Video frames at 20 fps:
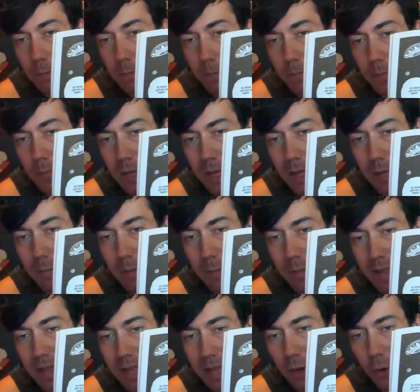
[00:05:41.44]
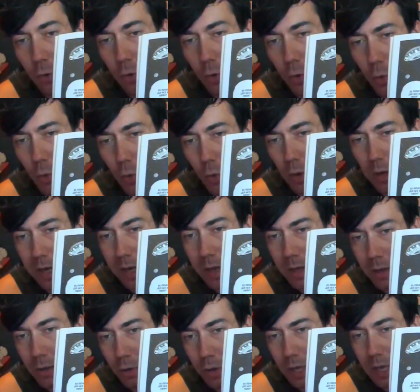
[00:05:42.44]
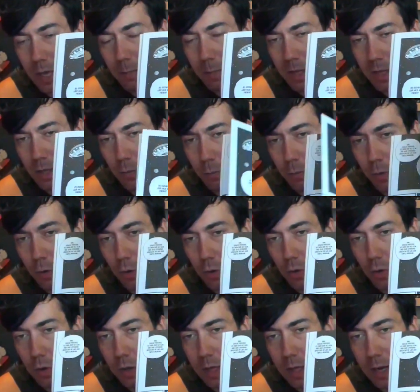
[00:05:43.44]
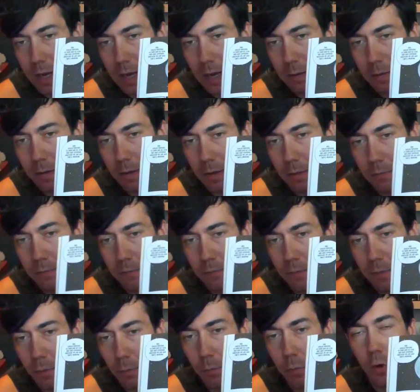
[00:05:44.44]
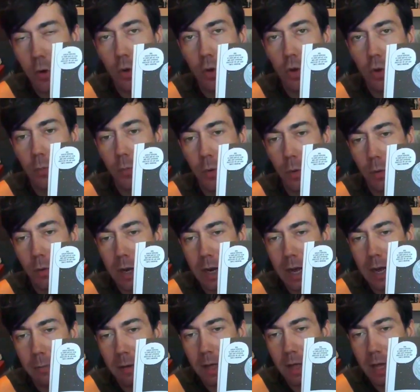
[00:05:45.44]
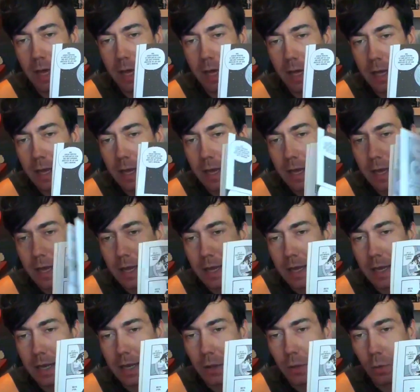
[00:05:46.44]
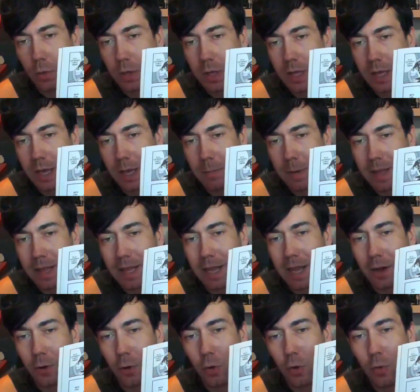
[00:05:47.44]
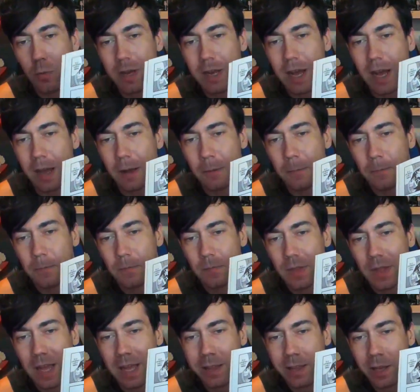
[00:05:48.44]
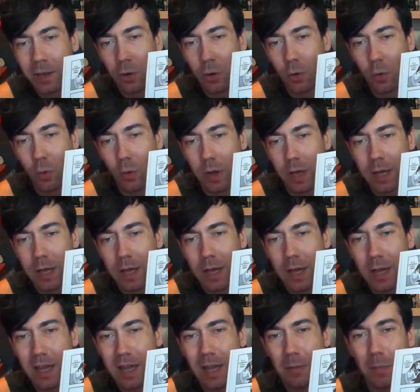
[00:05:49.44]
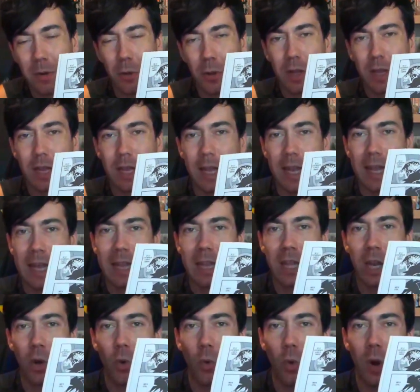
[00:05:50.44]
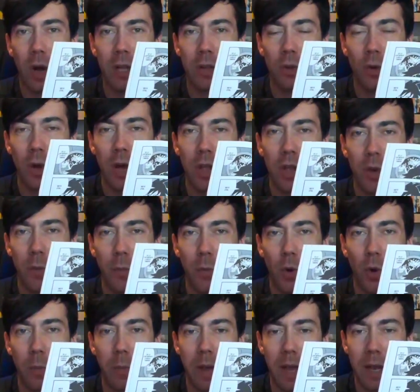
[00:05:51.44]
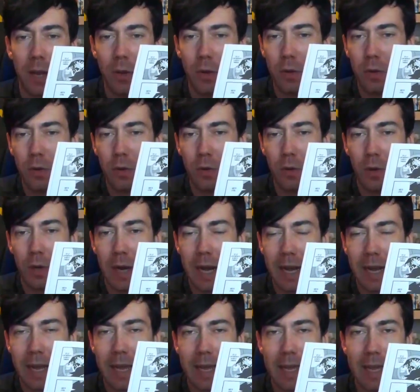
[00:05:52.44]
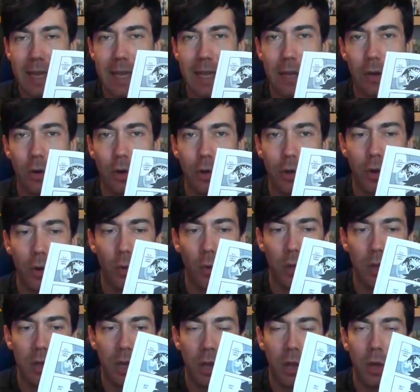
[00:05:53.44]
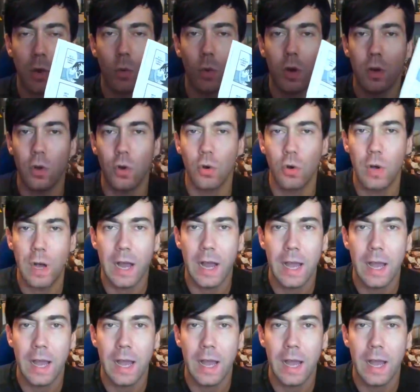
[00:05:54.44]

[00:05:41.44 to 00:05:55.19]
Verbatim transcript: Y además manda a Goku, es que Toriyama está un poco hecho ya de la eh, un poco hecho polvo de la cabeza, y resulta de que manda a Goku, mira, este Goku, ¿eh? Pero si tiene ya 3 o 4 años por lo menos aquí, y cuando se lo encuentra su abuelo Gohan,